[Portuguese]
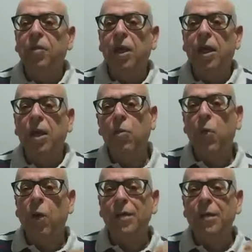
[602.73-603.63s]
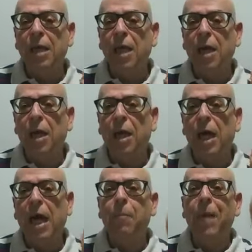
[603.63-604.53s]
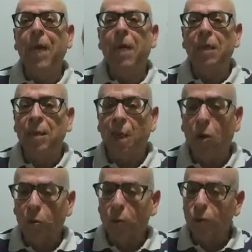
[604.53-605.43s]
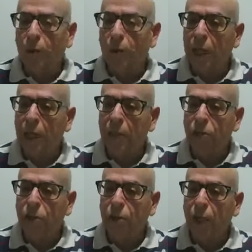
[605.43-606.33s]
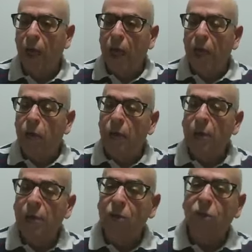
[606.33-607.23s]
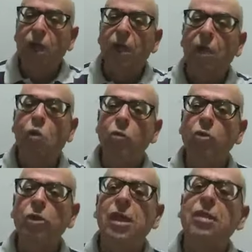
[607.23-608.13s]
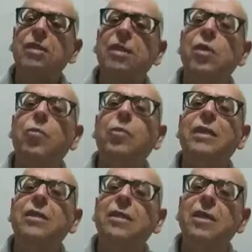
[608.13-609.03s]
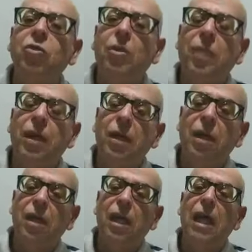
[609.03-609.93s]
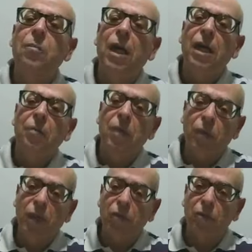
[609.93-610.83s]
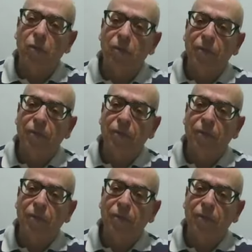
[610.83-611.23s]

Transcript: né, eu possa amar ao meu semelhante, eu preciso ter a consciência que eu preciso aprender a amar a mim mesmo.